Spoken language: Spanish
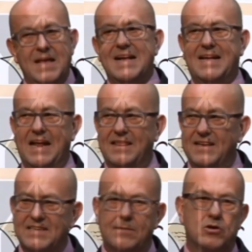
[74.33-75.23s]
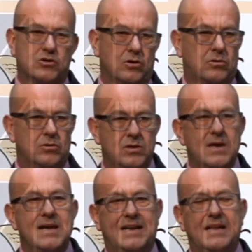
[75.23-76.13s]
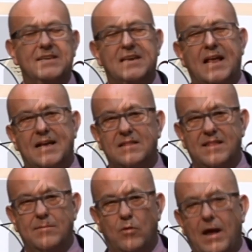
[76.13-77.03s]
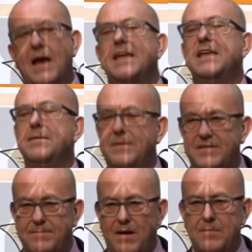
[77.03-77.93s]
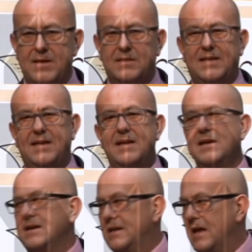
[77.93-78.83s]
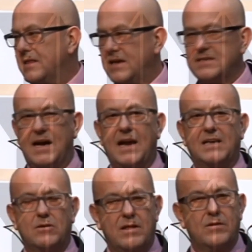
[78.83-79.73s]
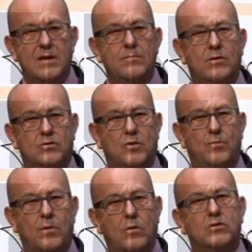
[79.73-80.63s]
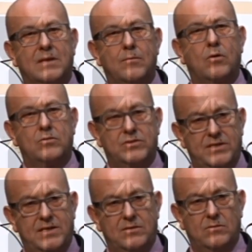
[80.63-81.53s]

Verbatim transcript: Gracias a vosotros, gracias a la gente de Mora y principalmente gracias al asociacionismo de nuestro pueblo lo estamos consiguiendo.